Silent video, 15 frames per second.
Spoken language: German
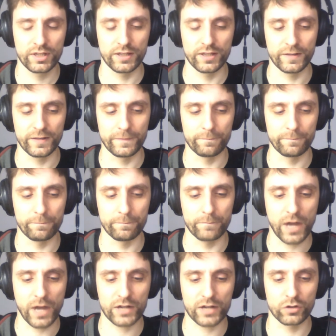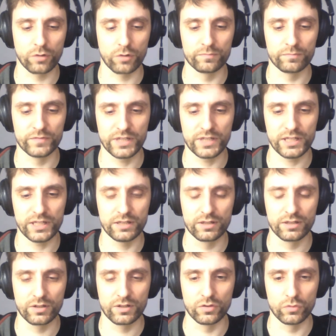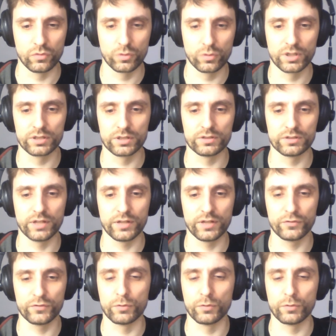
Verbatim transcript: ähm, wahrgenommen, die nur äh,